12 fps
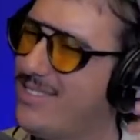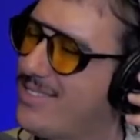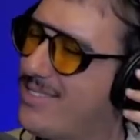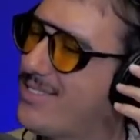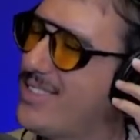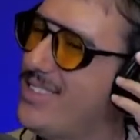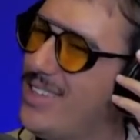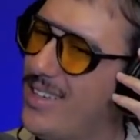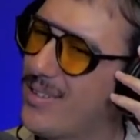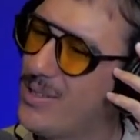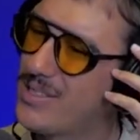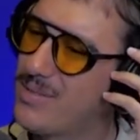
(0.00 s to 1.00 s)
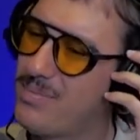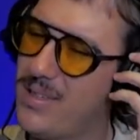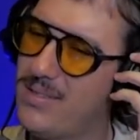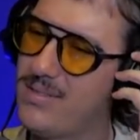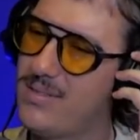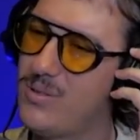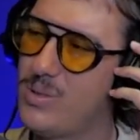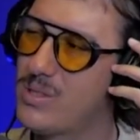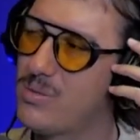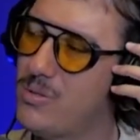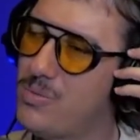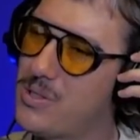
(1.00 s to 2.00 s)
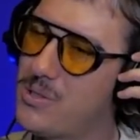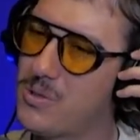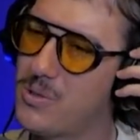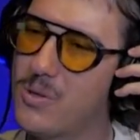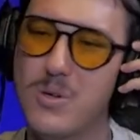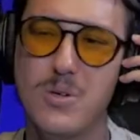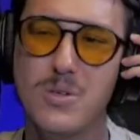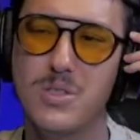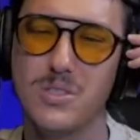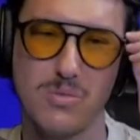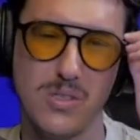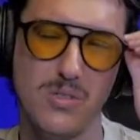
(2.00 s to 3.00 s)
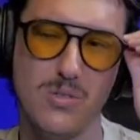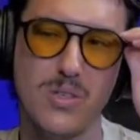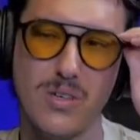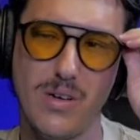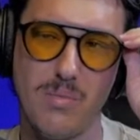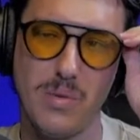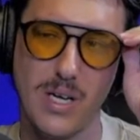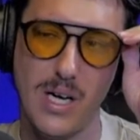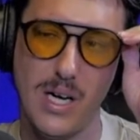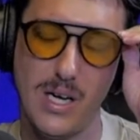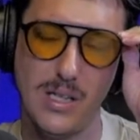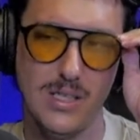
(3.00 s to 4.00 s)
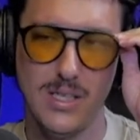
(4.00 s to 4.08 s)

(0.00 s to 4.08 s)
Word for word: isso aí é coisa pra duas mil pessoas, isso aí nunca vai pegar